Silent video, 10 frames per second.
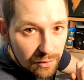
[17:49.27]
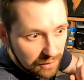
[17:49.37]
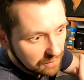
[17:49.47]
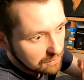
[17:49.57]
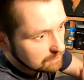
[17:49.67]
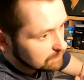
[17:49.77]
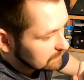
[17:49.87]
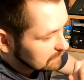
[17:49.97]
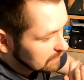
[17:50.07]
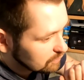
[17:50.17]
dobrej
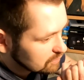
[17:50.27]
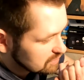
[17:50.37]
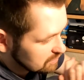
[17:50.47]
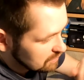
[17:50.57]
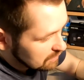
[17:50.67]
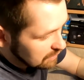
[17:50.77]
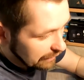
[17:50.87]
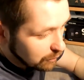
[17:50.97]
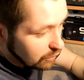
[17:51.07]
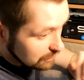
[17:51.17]
jakości
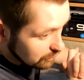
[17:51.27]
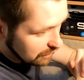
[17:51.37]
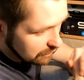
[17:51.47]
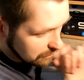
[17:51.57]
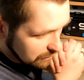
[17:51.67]
akumulatorek